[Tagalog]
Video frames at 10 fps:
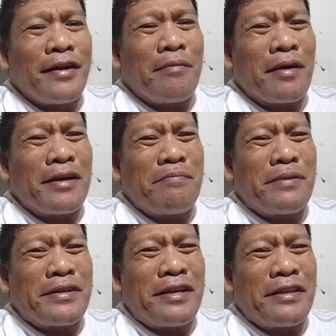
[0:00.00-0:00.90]
na maging
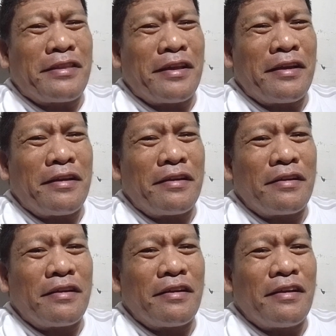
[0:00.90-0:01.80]
presidente
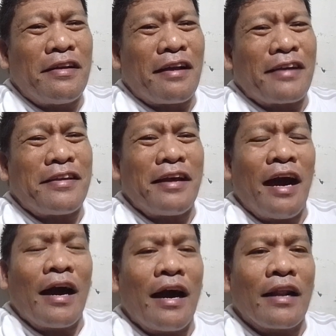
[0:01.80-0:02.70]
kasi
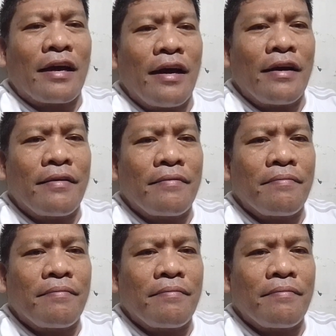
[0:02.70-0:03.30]
nga hangal ka